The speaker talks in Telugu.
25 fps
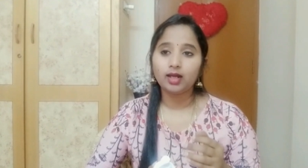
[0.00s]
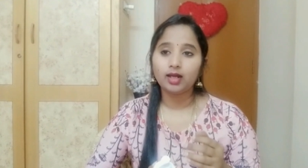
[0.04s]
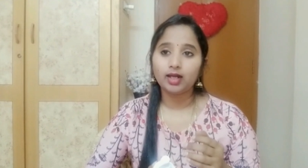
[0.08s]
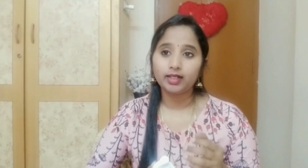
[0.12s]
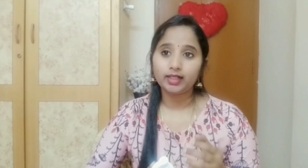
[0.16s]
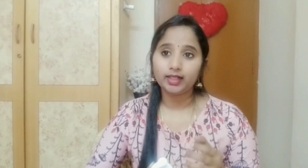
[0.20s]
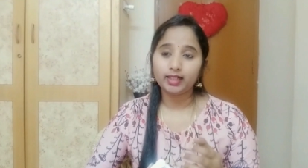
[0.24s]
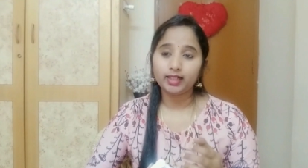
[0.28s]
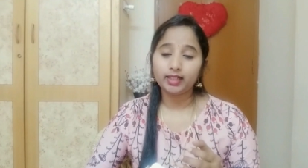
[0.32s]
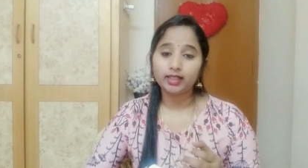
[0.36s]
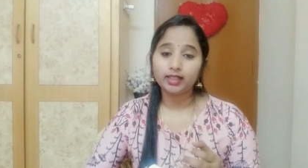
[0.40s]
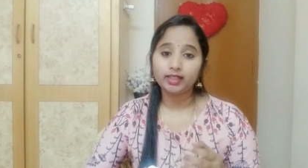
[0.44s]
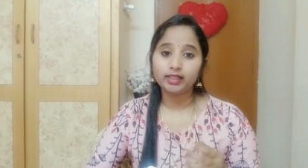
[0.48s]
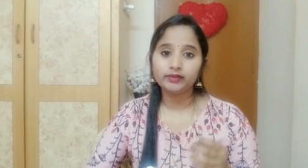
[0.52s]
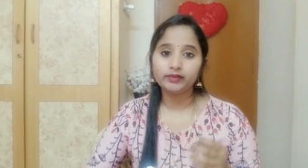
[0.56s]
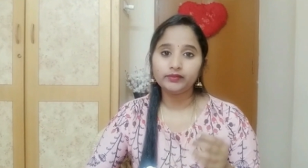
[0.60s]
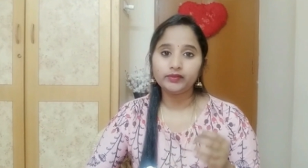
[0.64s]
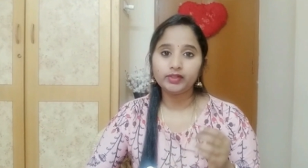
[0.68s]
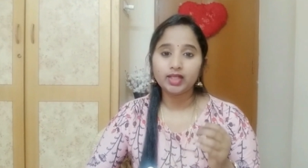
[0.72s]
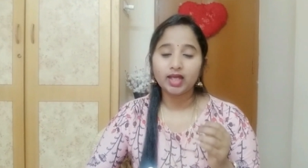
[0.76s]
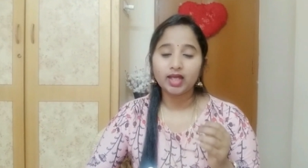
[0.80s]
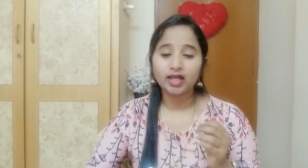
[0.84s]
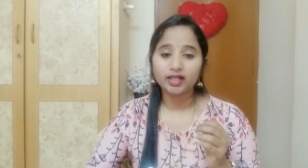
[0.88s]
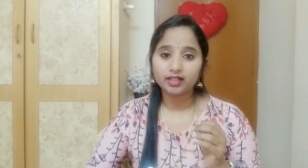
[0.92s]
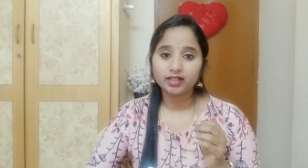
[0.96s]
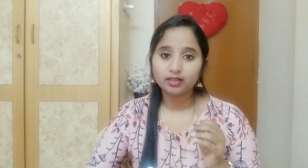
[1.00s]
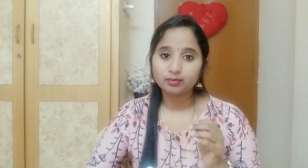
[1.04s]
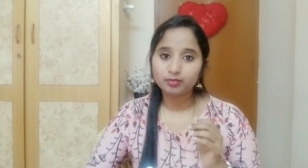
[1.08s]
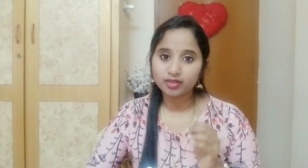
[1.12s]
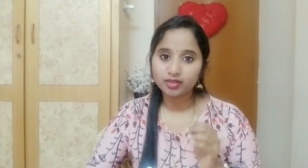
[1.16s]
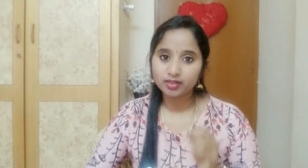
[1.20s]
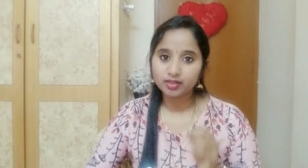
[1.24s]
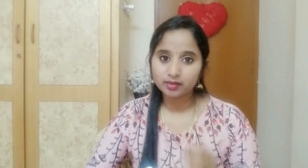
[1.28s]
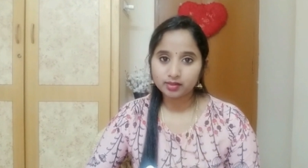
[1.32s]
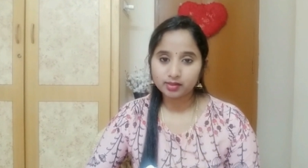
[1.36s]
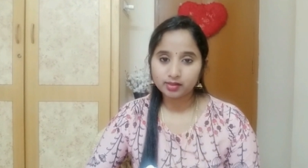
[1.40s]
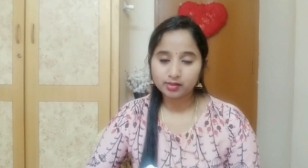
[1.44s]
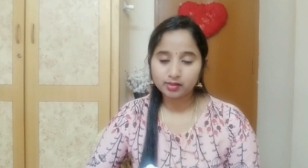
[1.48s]
అంటే ఇవి హండ్రెడ్
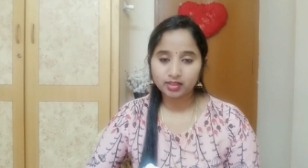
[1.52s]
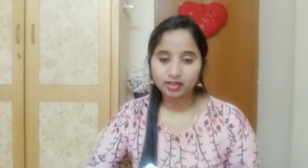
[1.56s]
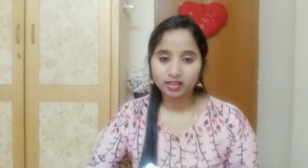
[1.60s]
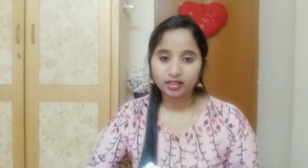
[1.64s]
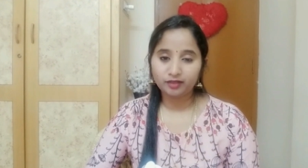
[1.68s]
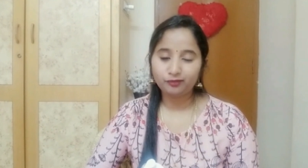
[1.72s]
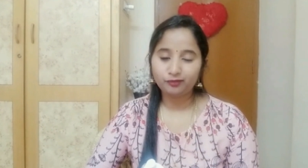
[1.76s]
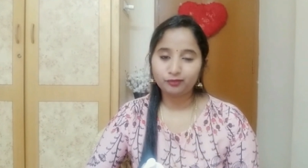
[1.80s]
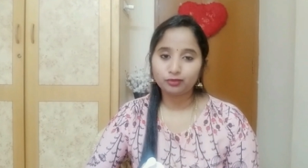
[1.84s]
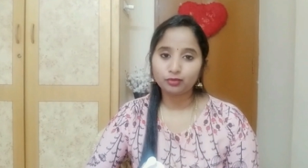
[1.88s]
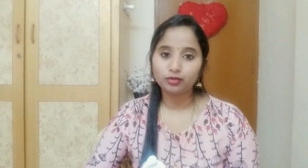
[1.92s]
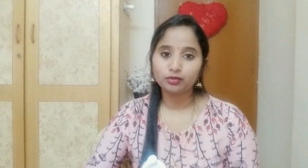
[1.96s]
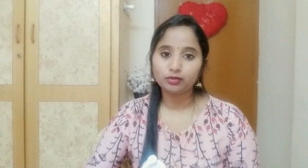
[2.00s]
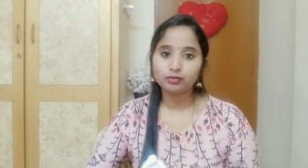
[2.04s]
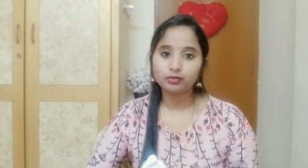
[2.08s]
పర్సెంట్ సేఫ్ టు